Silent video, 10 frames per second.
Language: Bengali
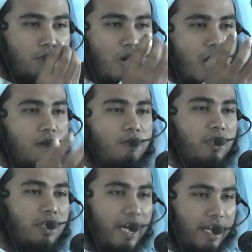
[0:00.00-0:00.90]

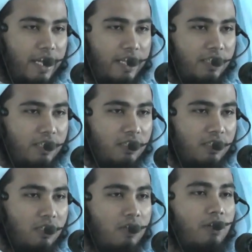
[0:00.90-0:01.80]
সহানুভূতি জাগে নাই
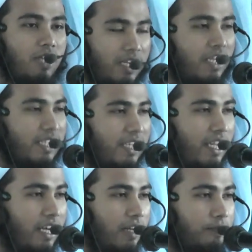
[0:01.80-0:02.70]
কথা ঠিক আছে
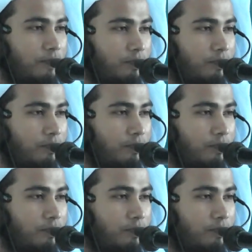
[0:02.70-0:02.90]
কিনা